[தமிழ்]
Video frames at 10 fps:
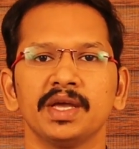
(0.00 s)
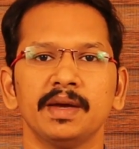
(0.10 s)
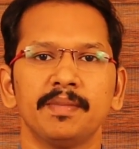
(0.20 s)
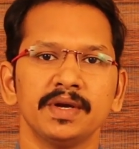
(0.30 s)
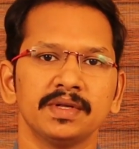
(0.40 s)

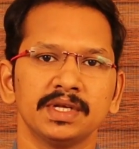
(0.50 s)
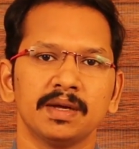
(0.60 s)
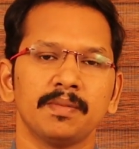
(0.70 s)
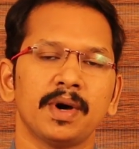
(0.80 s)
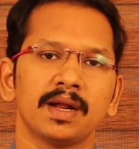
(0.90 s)
எப்படி வந்து
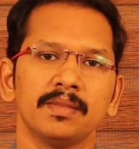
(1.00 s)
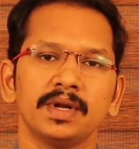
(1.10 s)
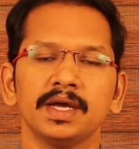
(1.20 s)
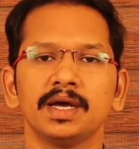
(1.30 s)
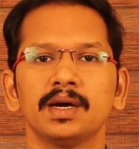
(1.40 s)
அந்த
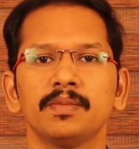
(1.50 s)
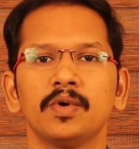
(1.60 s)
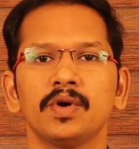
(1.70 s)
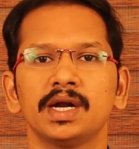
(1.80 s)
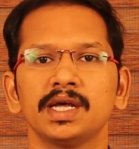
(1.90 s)
பாரம்பரிய
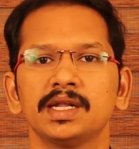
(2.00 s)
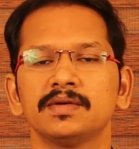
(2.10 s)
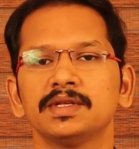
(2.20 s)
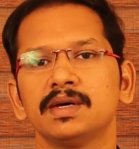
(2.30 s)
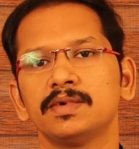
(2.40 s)
போர்க்கலையில்
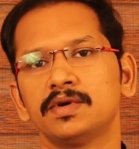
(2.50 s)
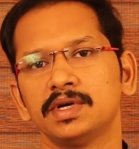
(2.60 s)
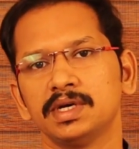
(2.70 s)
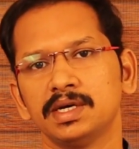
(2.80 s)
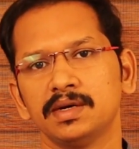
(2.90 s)
வந்து
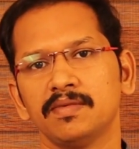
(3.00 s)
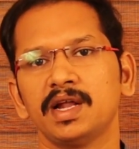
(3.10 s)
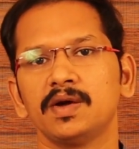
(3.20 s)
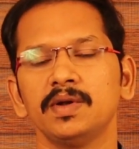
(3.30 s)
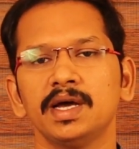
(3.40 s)
நம்மளோட
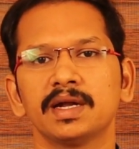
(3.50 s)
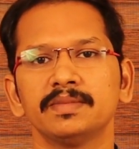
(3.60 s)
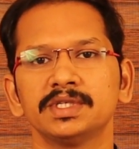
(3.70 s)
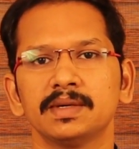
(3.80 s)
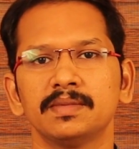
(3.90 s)
வழக்கொலி
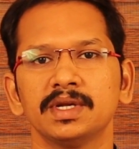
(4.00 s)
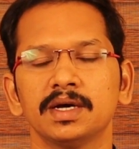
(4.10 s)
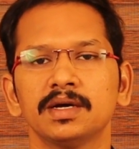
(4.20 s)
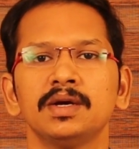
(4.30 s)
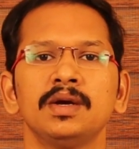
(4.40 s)
ஆரம்பிச்சது அப்படின்னா